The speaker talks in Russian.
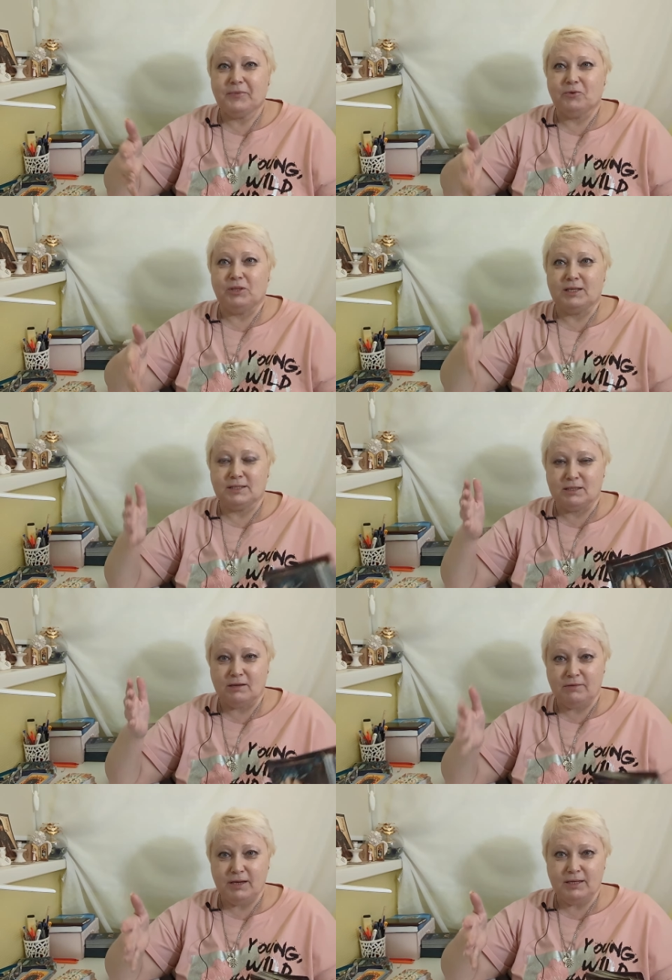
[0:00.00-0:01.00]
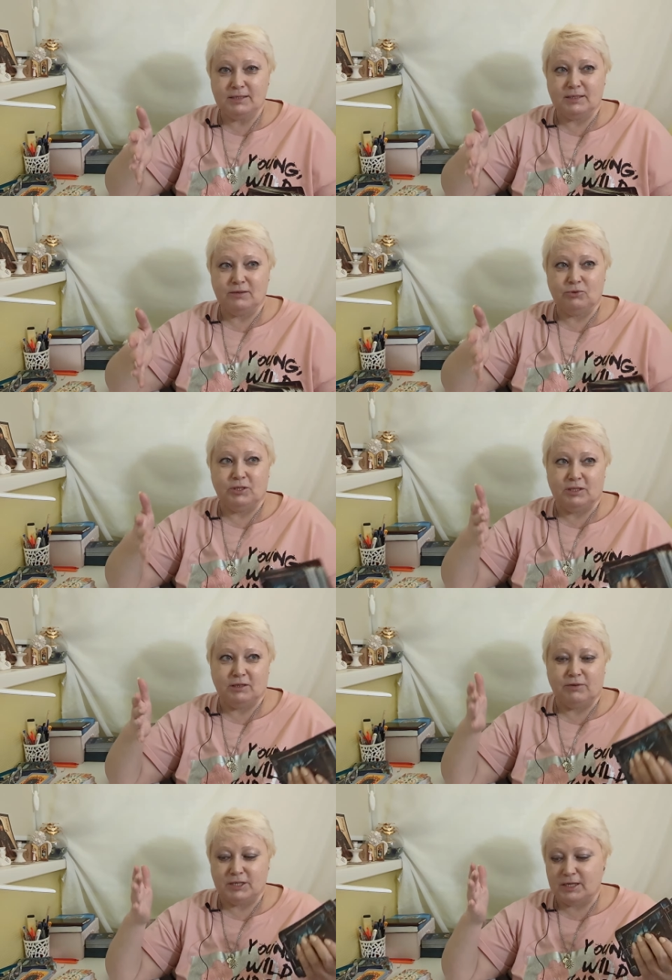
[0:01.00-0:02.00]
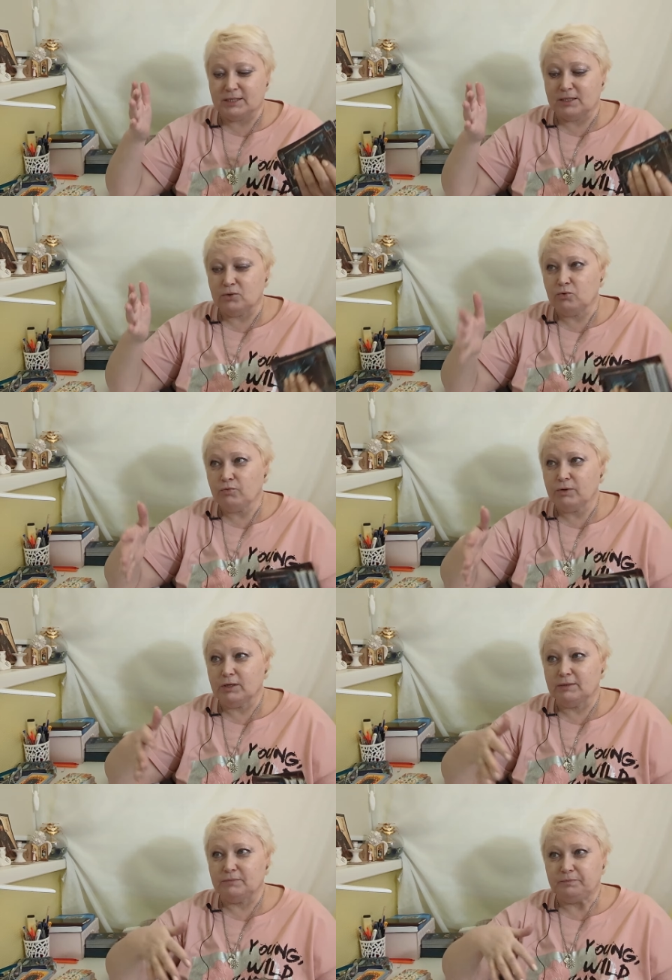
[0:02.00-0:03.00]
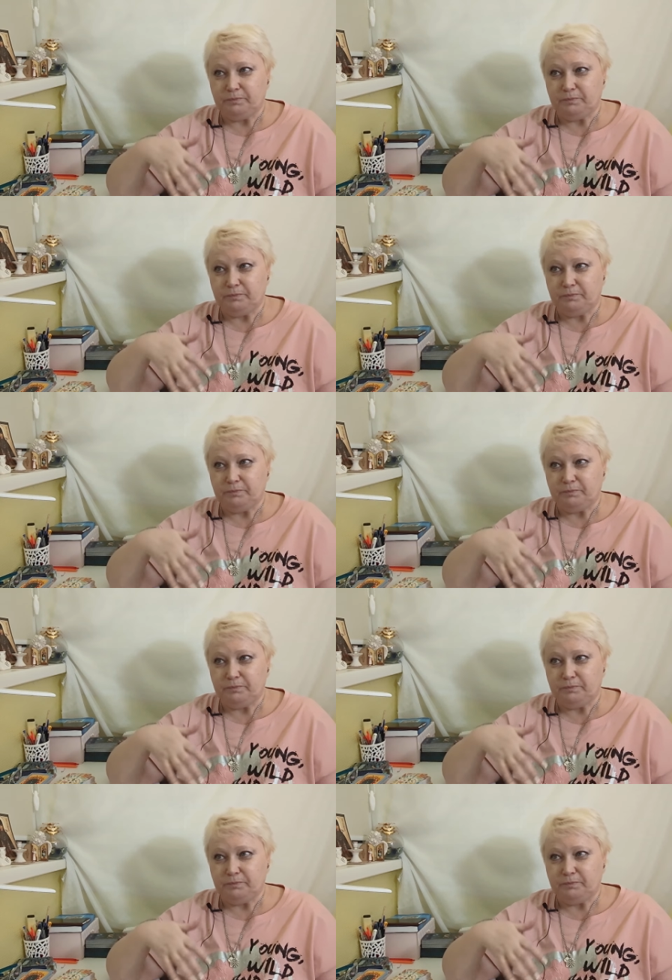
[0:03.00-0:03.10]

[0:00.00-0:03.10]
Вот, остановились, и вот эта ваша остановка